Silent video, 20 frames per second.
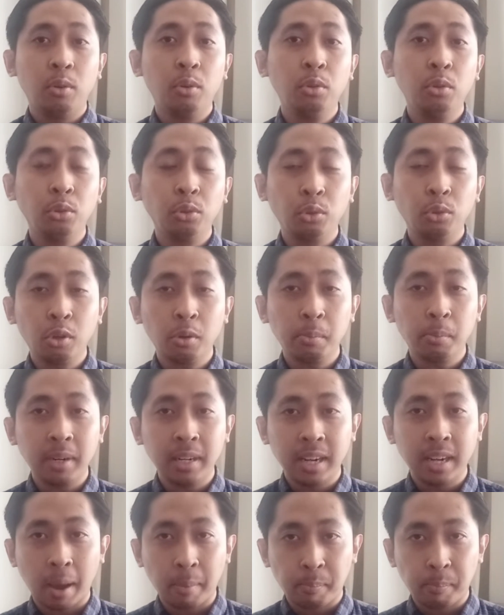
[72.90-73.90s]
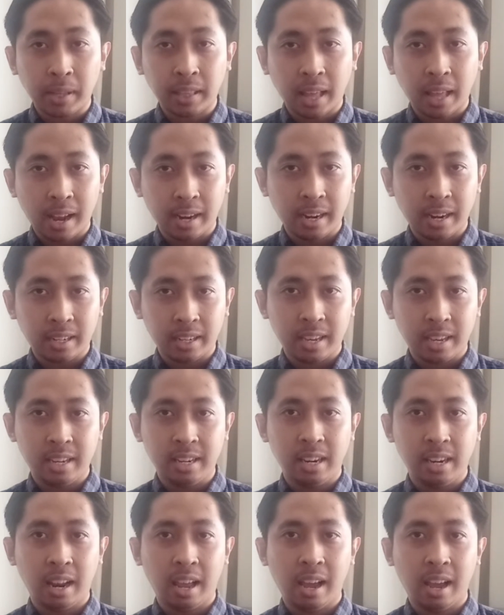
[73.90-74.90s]
"Untuk mendapat anak
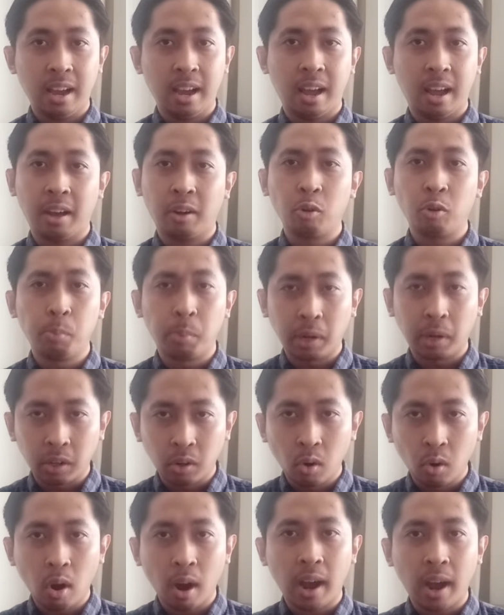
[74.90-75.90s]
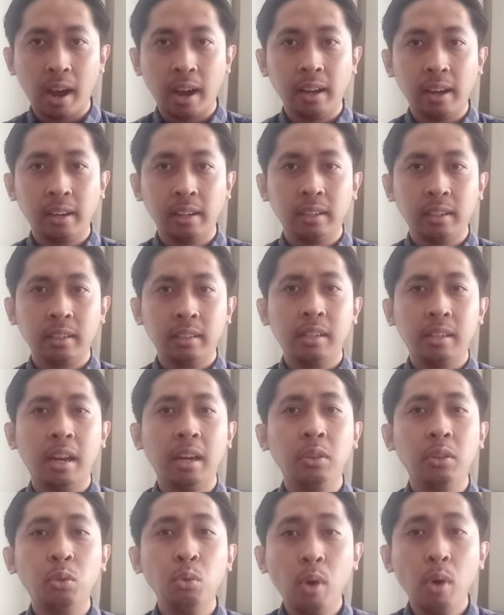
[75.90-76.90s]
inilah aku berdoa
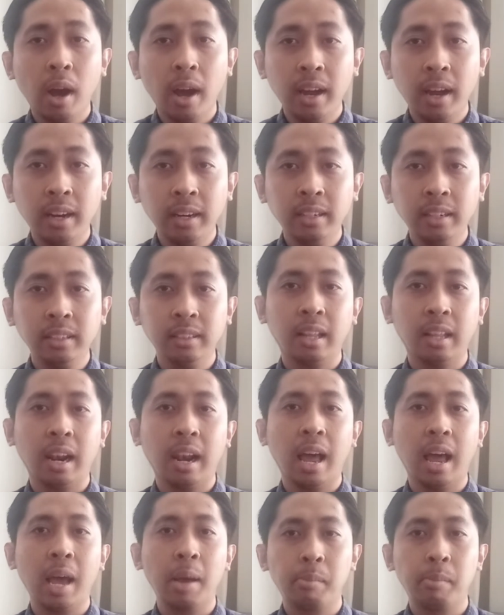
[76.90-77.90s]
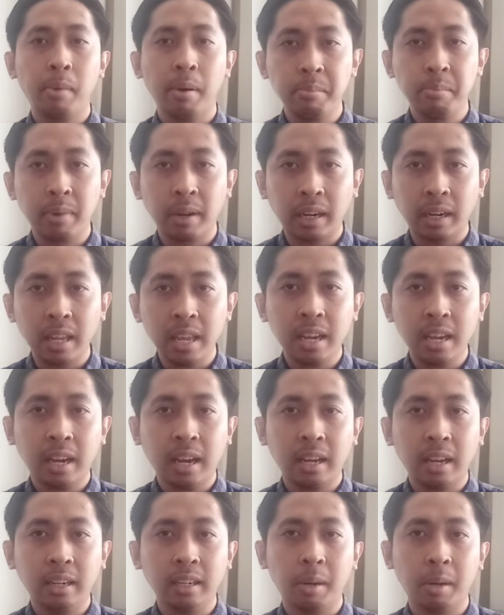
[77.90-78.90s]
dan Tuhan telah
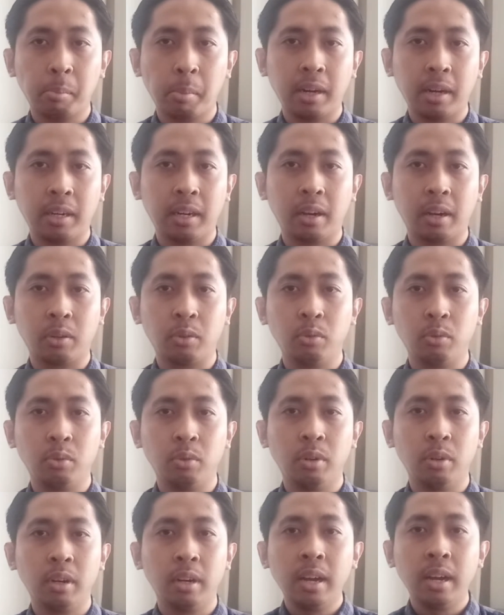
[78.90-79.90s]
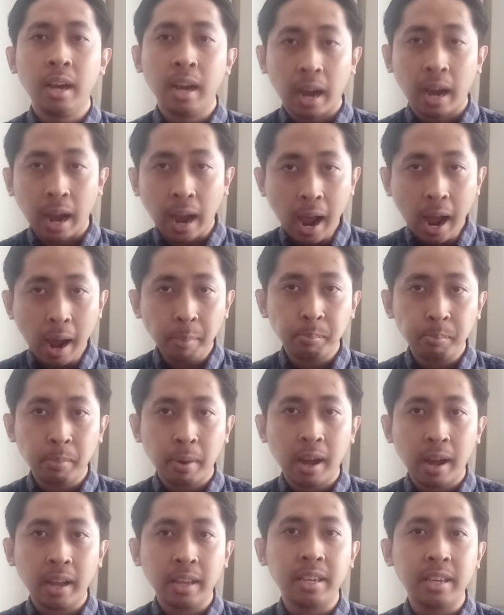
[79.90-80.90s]
memberikan kepadaku
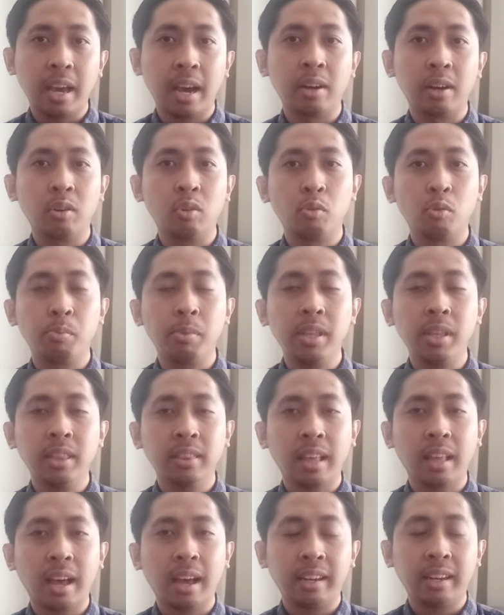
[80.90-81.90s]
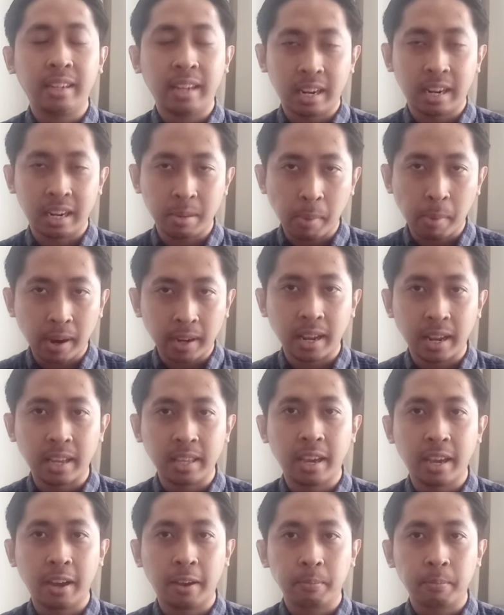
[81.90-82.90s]
apa yang kuminta
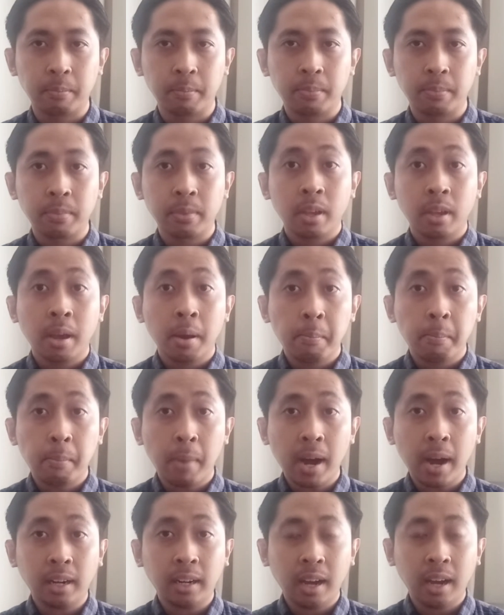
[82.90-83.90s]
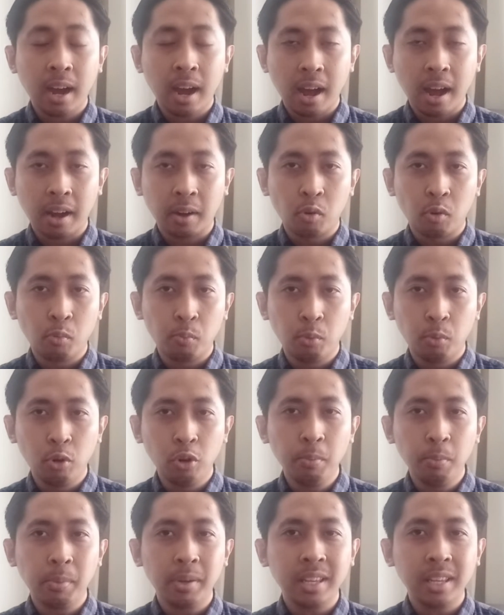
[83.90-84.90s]
daripadanya." maka aku
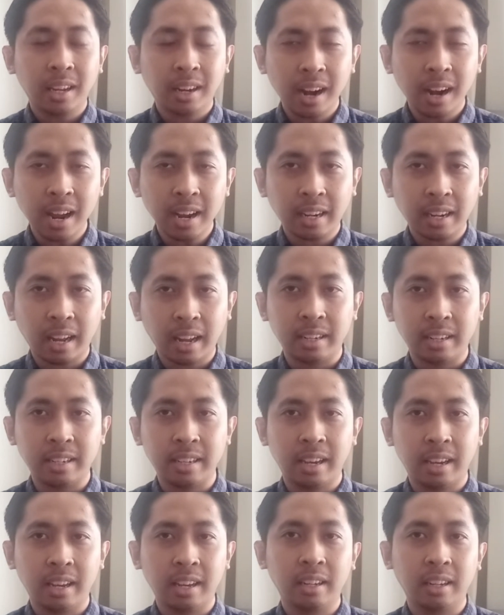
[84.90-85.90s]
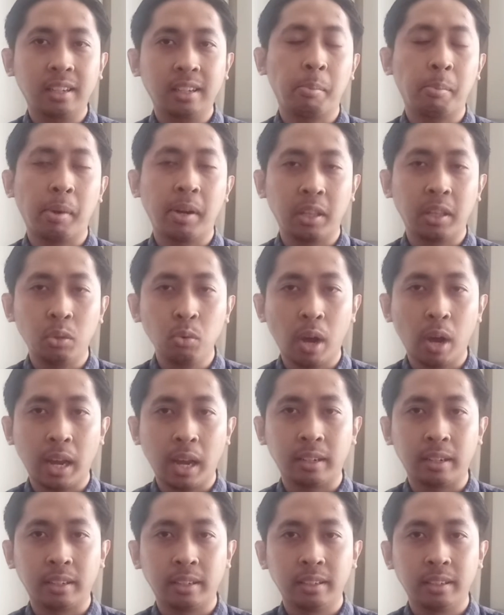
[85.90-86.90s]
pun menyerahkannya kepada
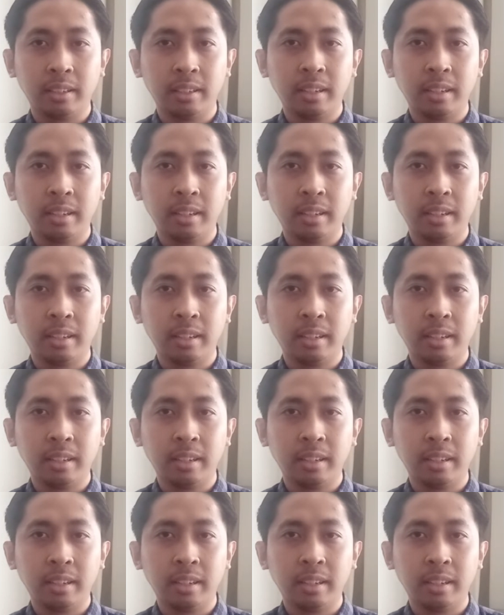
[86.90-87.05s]
Tuhan.